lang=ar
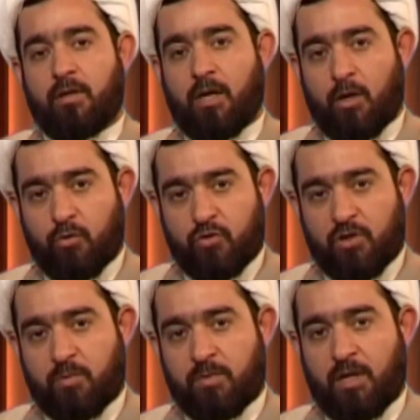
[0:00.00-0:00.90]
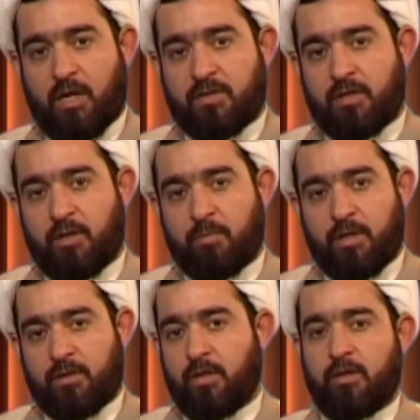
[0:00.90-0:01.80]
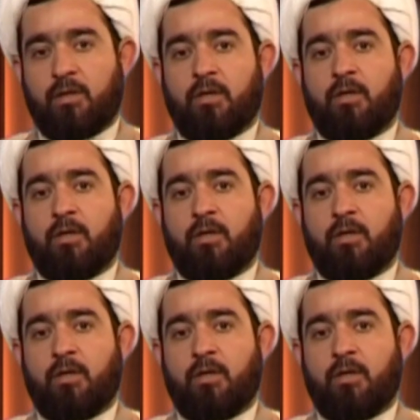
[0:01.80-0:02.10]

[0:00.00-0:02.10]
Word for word: الحجة بن الحسن المهدي